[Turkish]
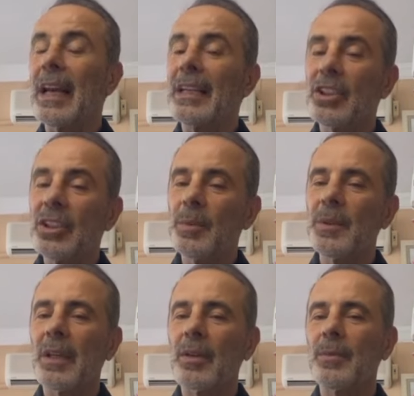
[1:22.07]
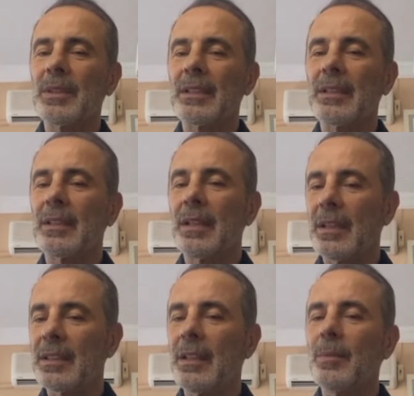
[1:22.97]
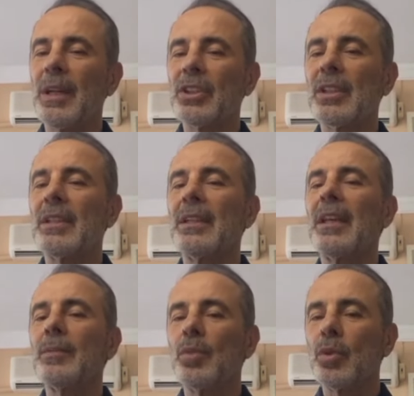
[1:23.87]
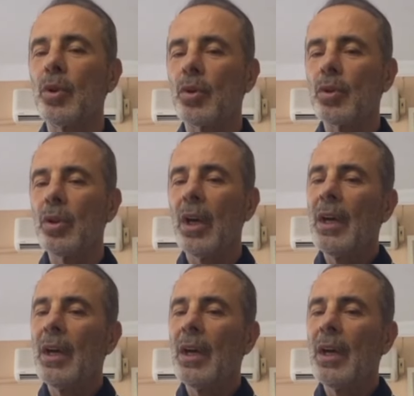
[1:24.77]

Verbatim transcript: Gerçi hiçbir takımımız hazır değil. Hazırlık maçlarında net bunu gördük.